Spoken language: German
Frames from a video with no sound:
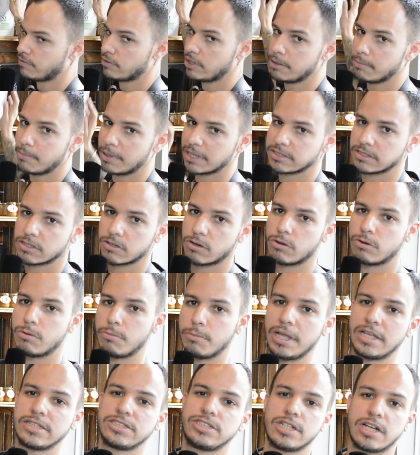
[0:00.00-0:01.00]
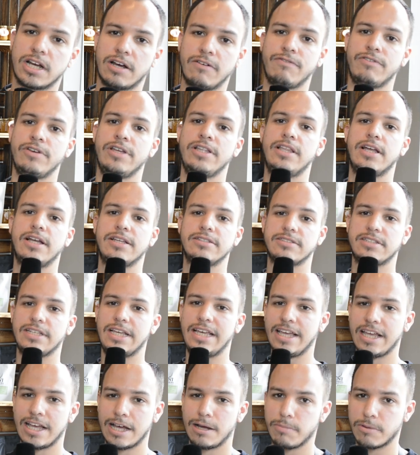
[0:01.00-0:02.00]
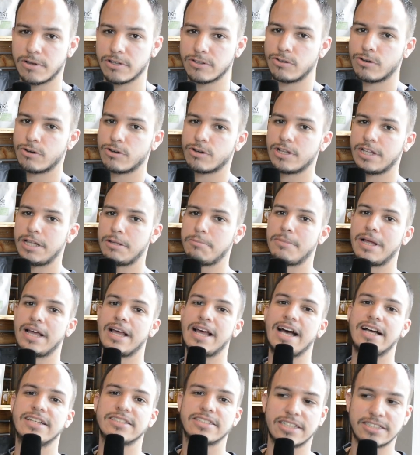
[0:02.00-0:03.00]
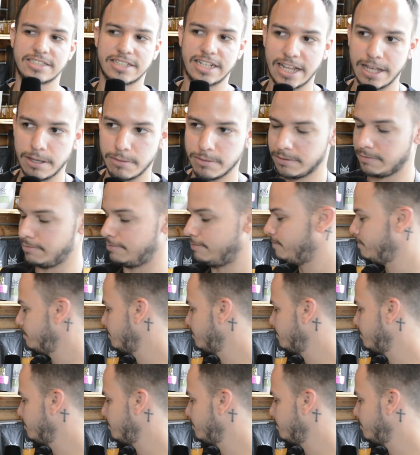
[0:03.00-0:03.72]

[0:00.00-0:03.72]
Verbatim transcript: von die besten kolumbianischen Kaffee, das ich habe getrunken in mein ganzes Leben.